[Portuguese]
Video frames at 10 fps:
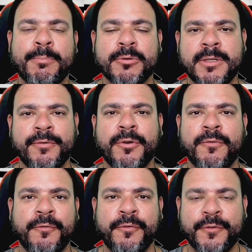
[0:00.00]

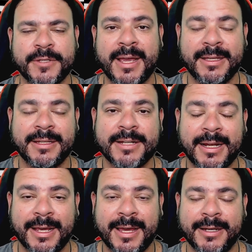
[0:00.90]
possível saída de
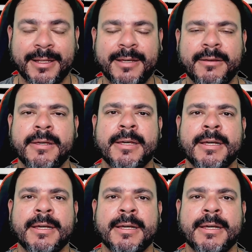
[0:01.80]
Cagliari, né?